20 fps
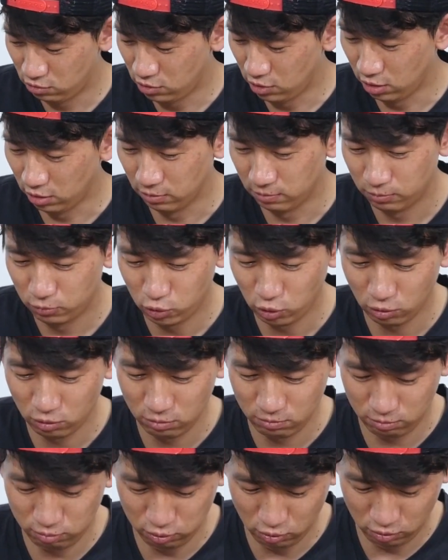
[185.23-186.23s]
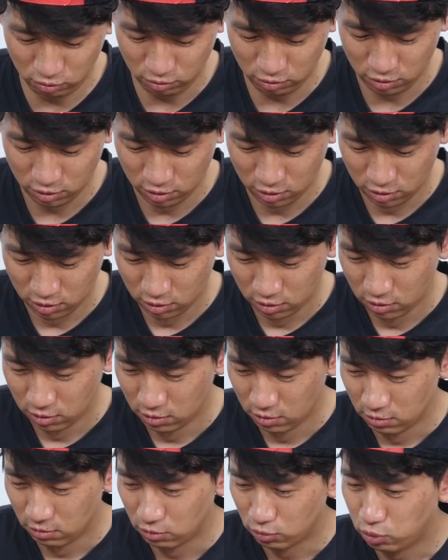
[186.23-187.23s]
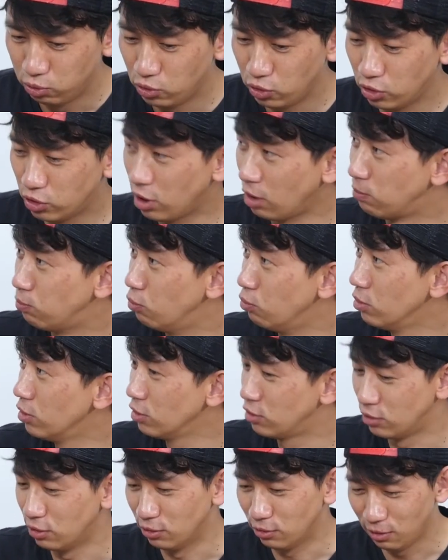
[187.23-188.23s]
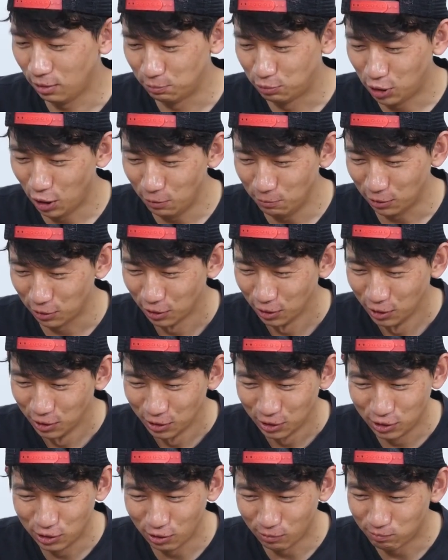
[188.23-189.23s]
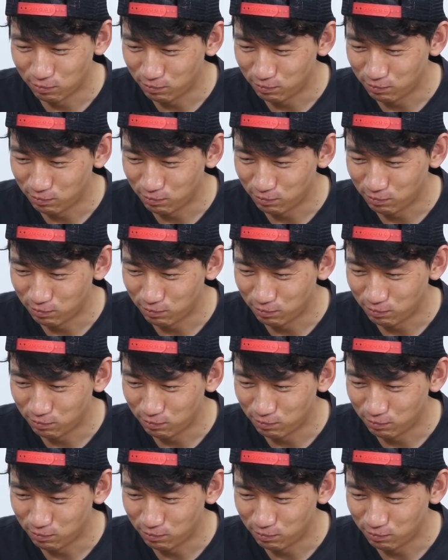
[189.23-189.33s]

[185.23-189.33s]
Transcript: 네, 전 네. 뭐 솔직히 잘 모르겠어요. 이거